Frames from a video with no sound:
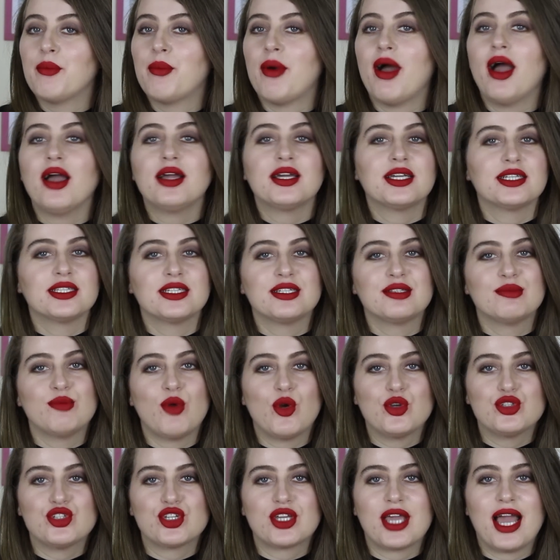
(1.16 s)
Merhaba,
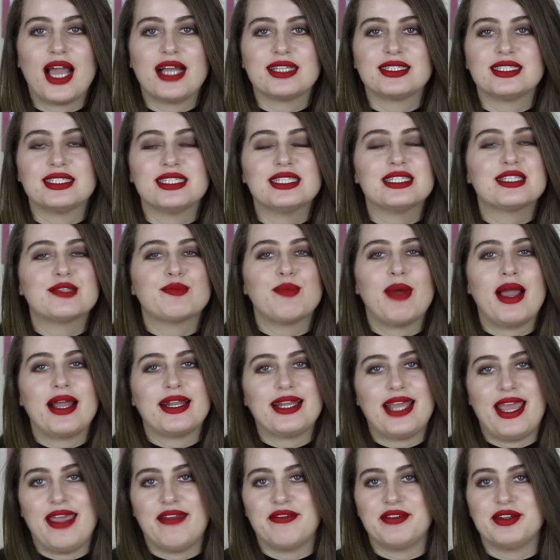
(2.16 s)
kanalıma hoş geldiniz.
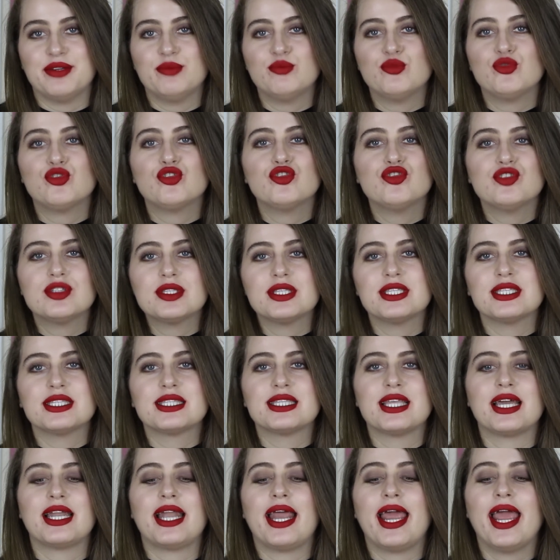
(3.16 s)
Ben Evrim. Bugün
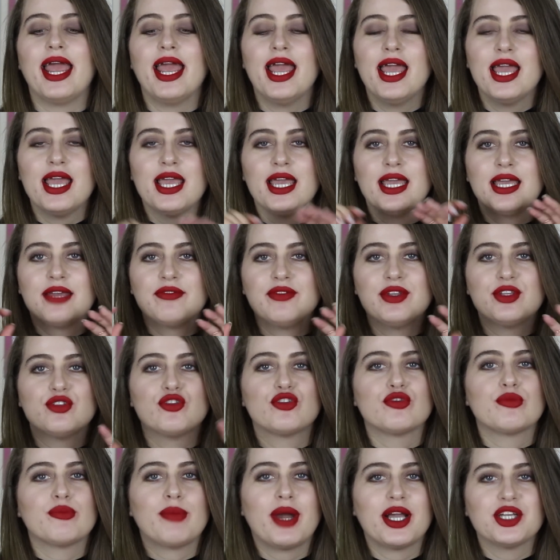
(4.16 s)
sizlere
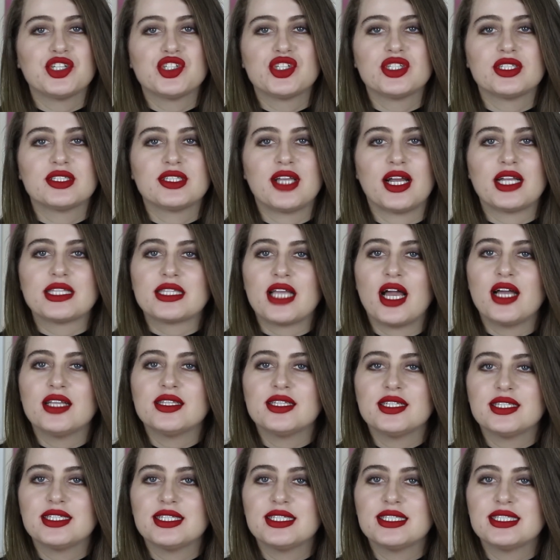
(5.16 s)
videonun başlığından da
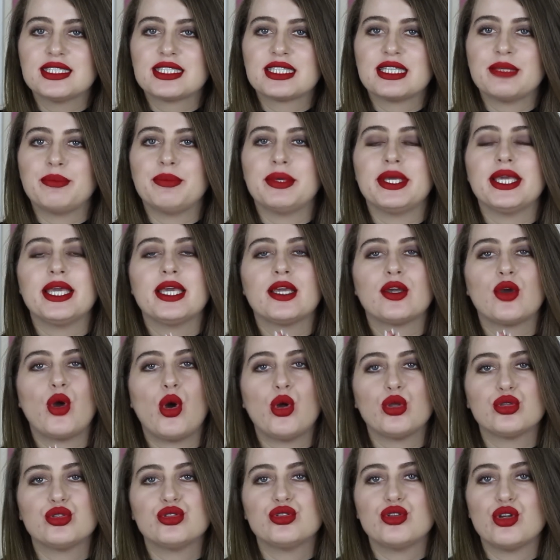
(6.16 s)
anladığınız gibi
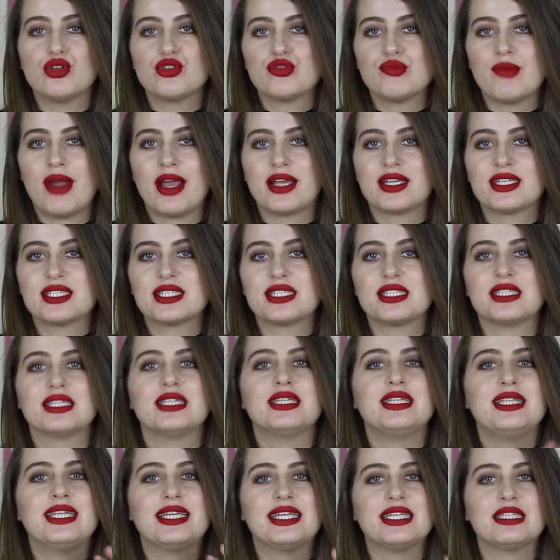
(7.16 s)
Golden Rose
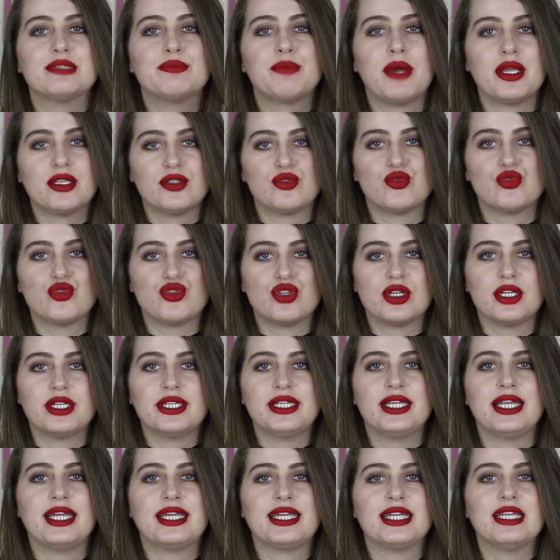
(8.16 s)
markasının likit mat rujları
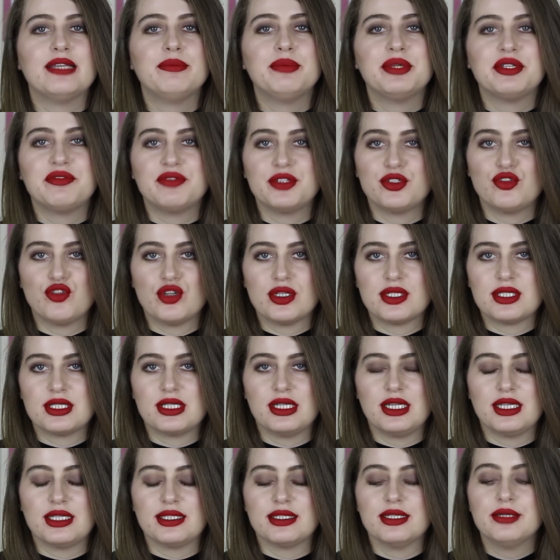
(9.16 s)
ile ilgili bir video
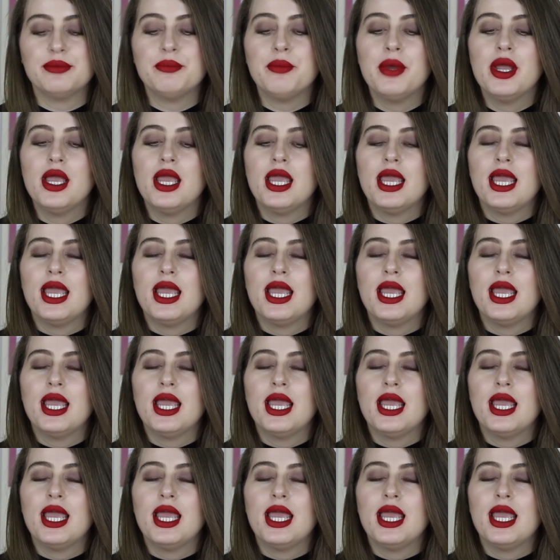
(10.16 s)
hazırladım.